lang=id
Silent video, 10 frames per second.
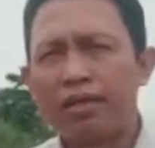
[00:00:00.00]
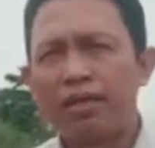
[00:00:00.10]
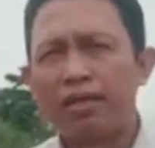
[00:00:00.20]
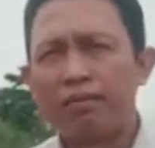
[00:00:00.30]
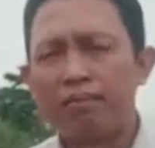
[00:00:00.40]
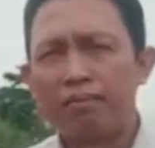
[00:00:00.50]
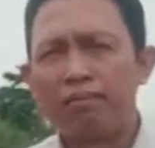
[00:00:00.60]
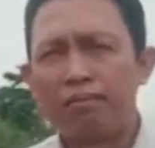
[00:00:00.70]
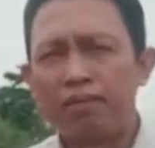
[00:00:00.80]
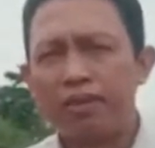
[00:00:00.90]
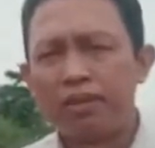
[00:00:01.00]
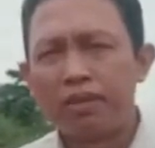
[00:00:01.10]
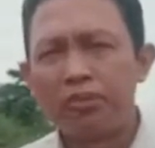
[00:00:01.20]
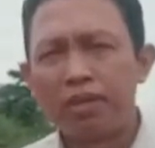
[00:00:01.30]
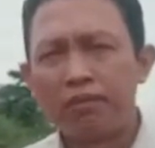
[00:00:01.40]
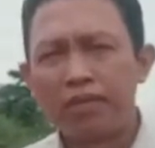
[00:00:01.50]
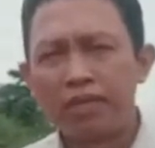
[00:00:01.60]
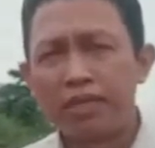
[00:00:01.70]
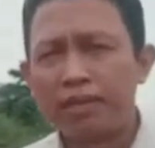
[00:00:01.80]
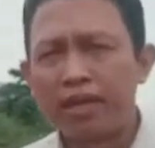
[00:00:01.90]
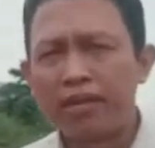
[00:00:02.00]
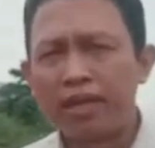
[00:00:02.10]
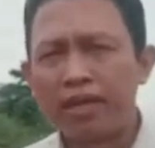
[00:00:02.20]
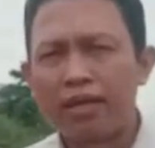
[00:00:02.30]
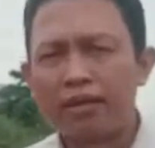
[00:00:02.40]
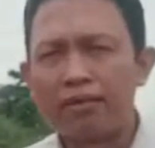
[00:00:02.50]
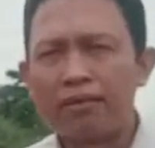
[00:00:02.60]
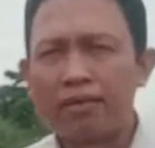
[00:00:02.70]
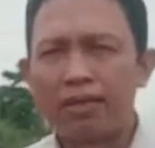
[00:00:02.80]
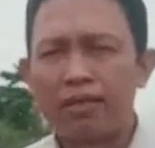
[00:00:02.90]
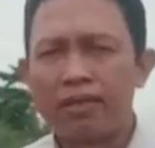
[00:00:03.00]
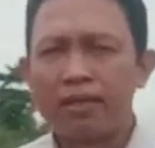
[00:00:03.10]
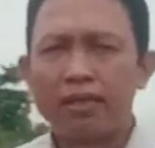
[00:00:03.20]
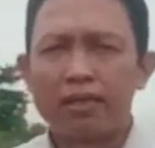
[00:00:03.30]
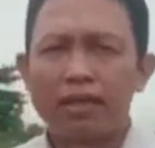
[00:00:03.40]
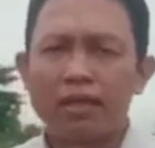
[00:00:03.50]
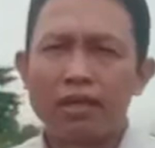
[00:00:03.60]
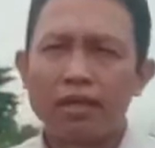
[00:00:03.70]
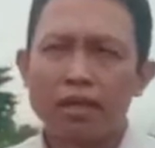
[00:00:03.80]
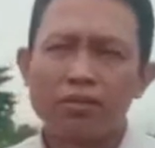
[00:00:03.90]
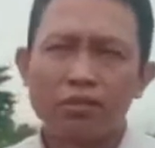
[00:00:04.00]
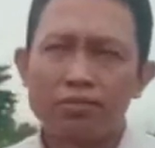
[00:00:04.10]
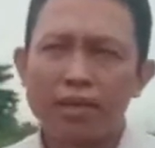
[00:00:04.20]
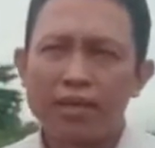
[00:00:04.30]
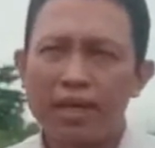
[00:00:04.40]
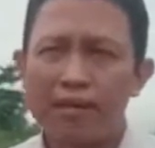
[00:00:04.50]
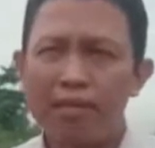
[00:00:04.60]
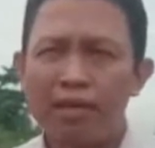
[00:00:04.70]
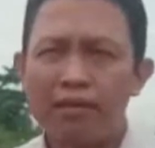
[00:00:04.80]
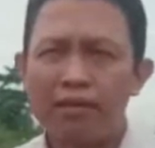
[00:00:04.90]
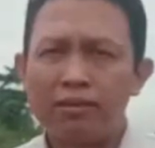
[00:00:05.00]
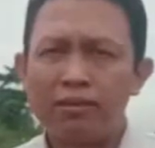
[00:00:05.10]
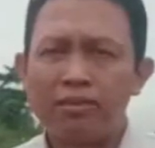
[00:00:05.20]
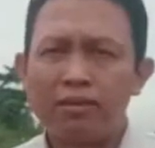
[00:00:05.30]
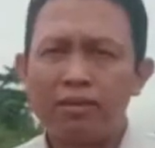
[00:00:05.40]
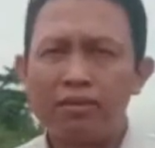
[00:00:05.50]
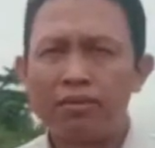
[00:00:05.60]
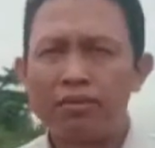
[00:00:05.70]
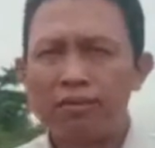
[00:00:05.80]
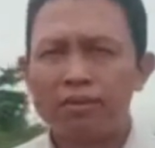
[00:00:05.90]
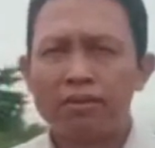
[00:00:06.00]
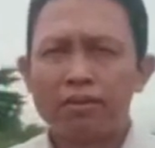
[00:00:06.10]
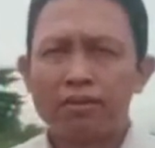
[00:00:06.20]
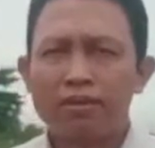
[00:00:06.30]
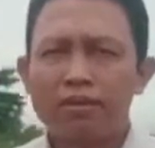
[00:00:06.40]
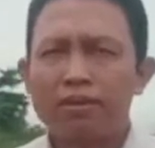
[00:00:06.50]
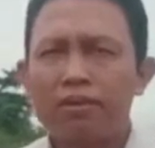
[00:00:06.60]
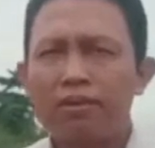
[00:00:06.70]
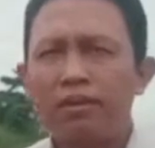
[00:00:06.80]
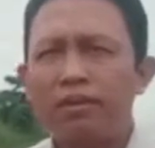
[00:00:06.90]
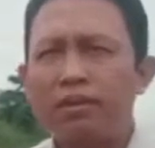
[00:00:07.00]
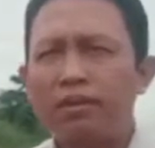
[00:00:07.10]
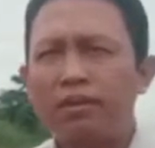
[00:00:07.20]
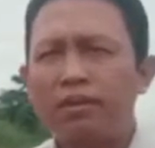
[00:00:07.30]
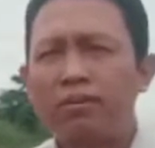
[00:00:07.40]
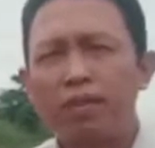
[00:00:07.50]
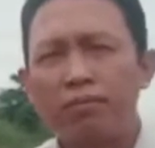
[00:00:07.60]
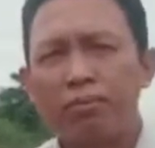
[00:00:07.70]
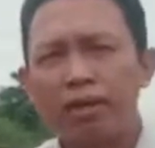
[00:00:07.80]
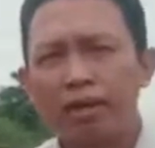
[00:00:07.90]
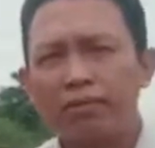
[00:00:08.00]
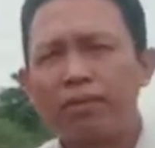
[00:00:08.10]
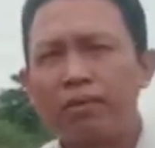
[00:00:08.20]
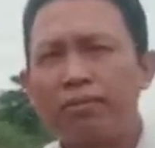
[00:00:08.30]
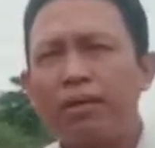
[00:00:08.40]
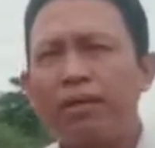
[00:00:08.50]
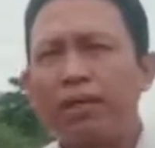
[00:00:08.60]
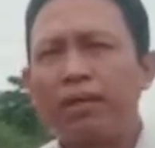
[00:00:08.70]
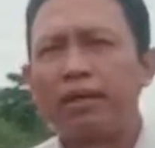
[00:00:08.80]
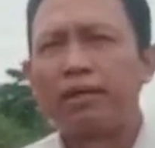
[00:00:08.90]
uh, itu juga bisa jadi pasar. Gitu. Jadi kasus pasar 16 itu itu uh, itu pelabuhan ya pelabuhan yang